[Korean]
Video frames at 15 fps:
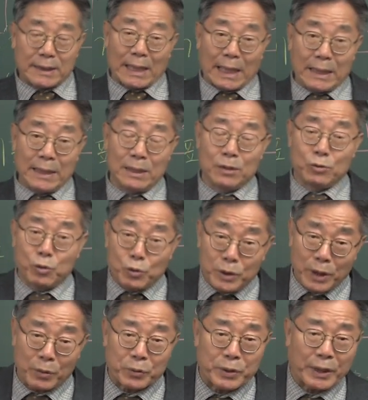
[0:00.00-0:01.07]
자기를
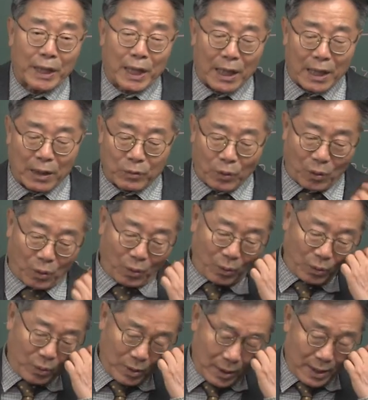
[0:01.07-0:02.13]
주체로 생각하고
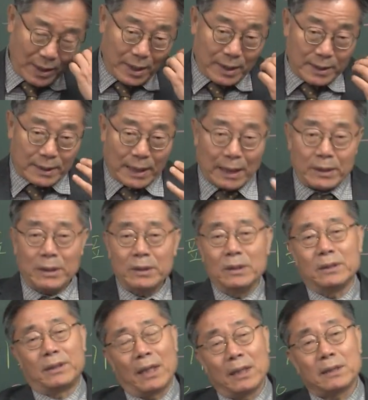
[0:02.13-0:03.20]

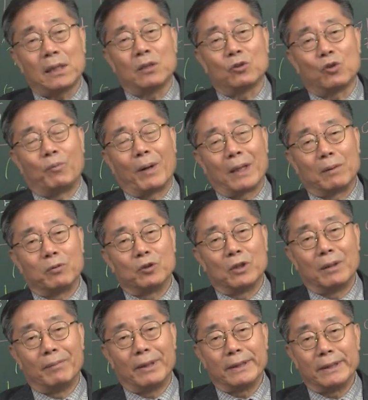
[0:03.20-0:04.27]
자연을 대상으로
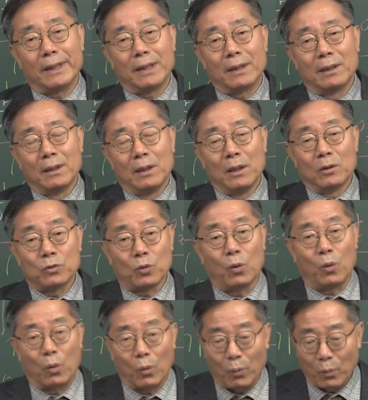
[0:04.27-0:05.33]
바라본단 말이야.
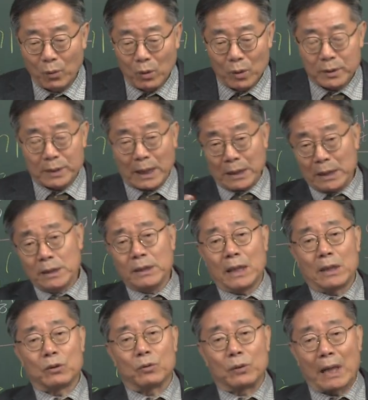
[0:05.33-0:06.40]
또 자연이
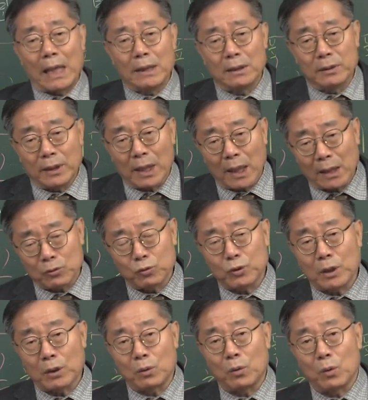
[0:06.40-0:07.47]
아니고 나는 내가
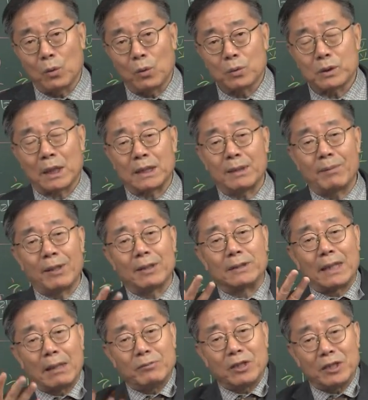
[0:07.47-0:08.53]
주체고 상대방은
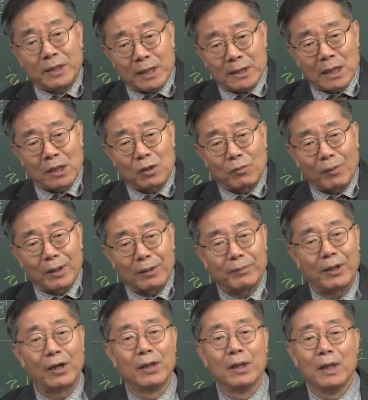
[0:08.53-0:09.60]
남이야 대상으로
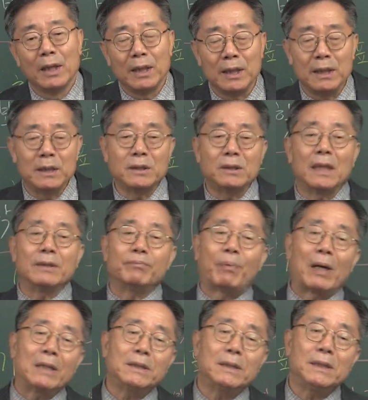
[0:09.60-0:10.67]
바라봐. 이러한
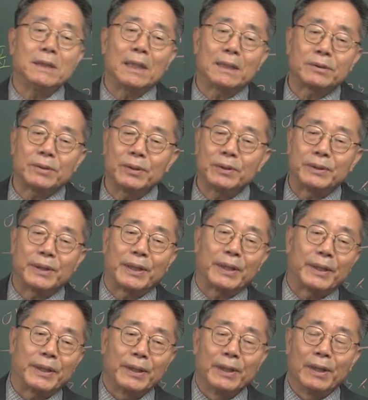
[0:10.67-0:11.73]
방식에서
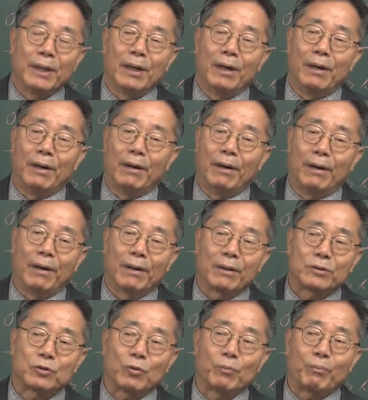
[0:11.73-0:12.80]
이제
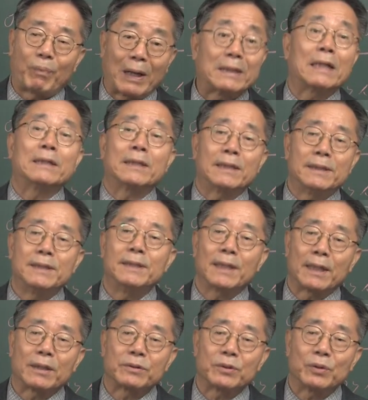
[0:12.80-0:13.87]
어, 좀 발달되기
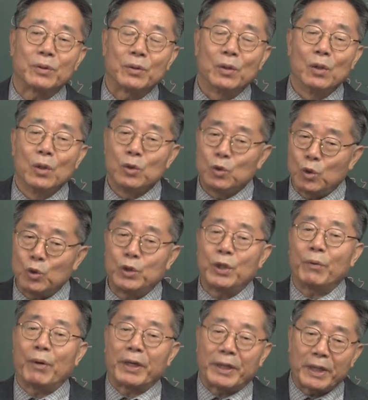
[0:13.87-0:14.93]
시작했어요.
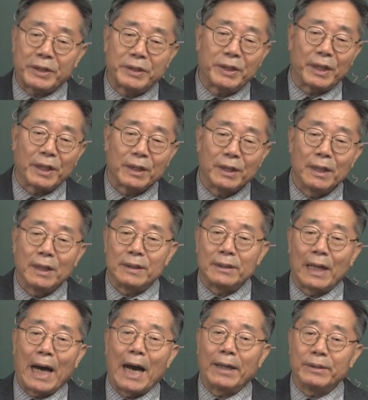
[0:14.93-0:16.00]
주체와 객체,
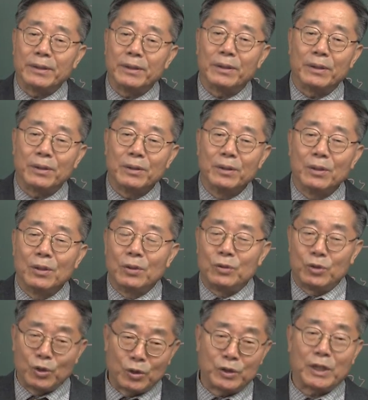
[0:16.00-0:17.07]
나, 너,
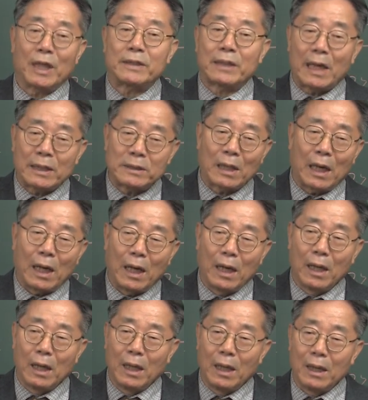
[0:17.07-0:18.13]
즉자 타자,
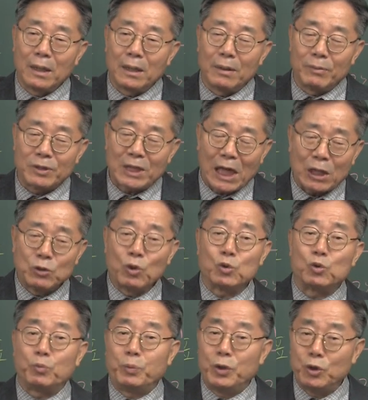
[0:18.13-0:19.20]

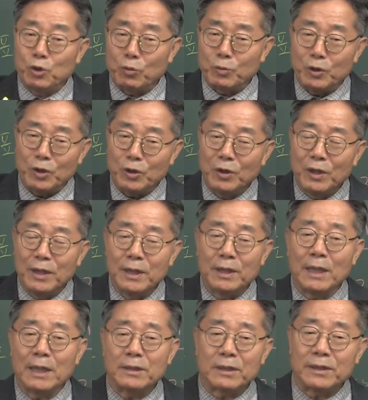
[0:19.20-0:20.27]
창조주, 피조물.
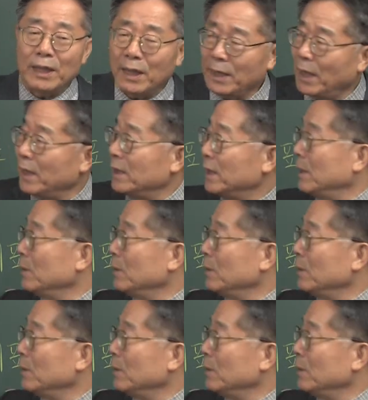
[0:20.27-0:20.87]
이게 이제 세계의